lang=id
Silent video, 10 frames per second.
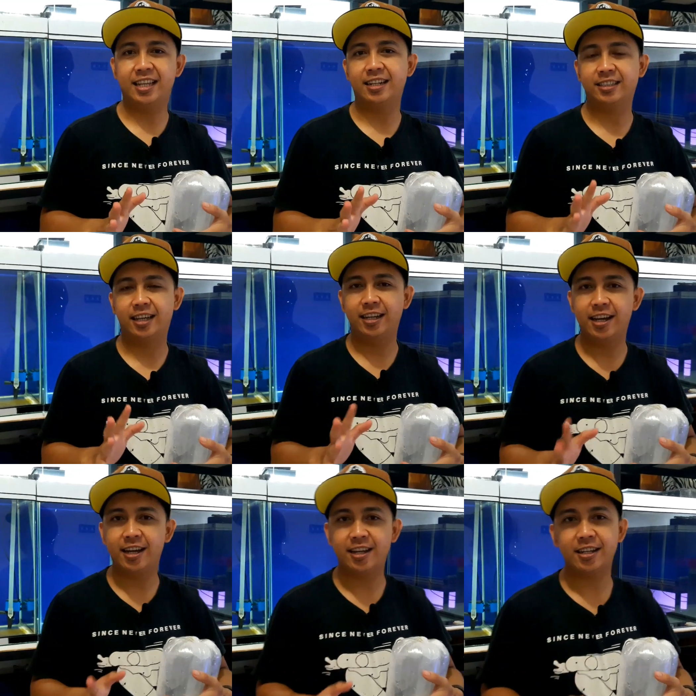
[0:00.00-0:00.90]
di channel
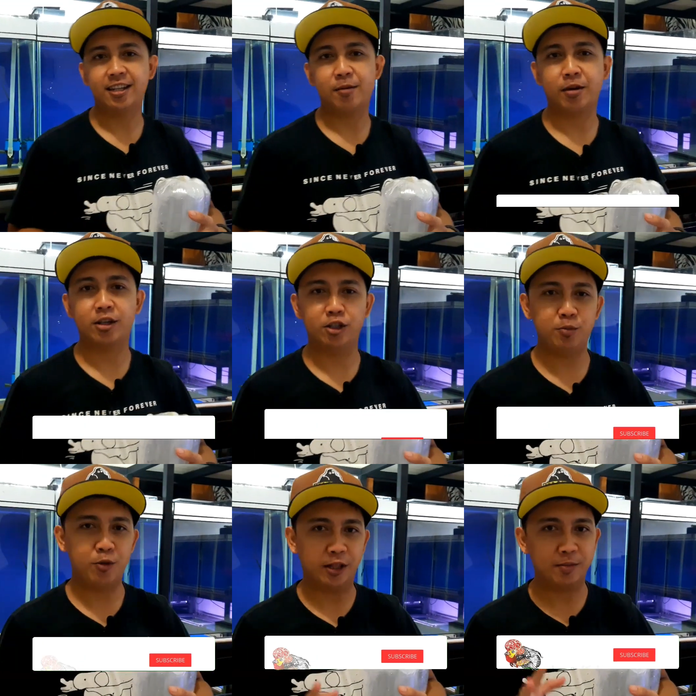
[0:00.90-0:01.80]
saya. Terima
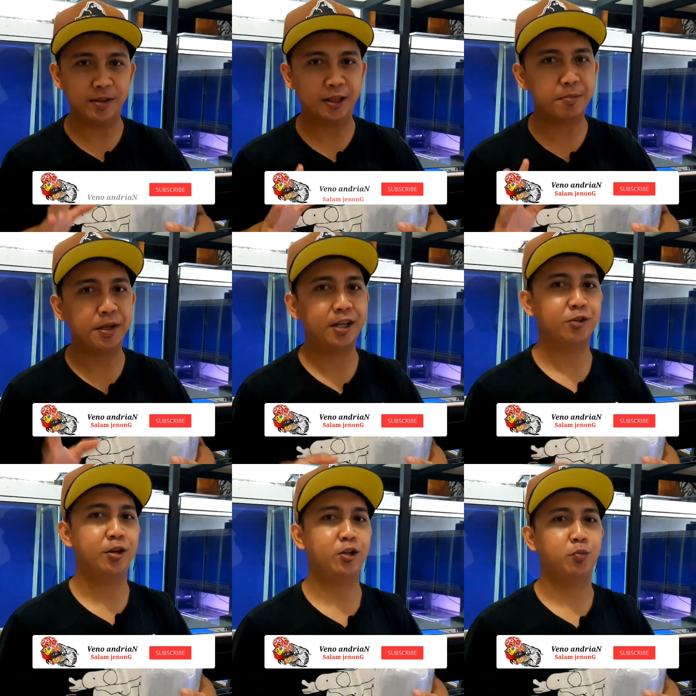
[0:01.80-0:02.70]
kasih buat teman-teman
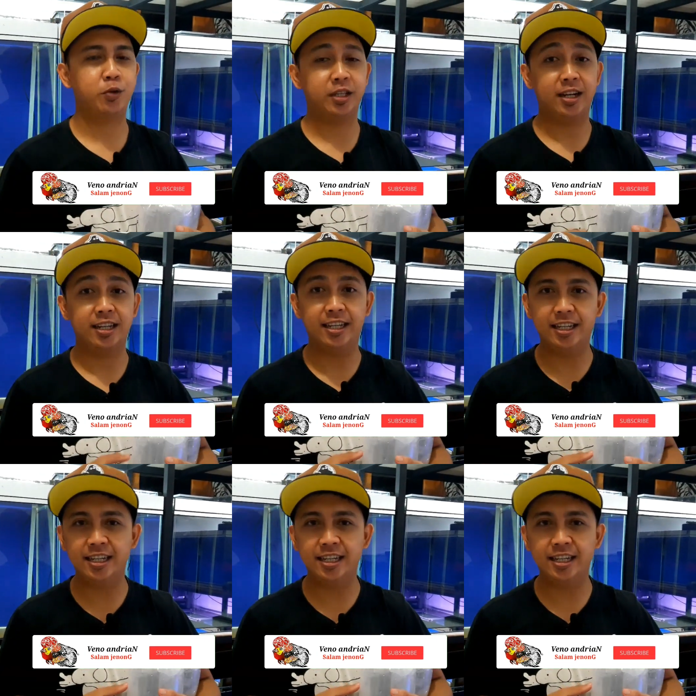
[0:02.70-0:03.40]
yang sudah support channel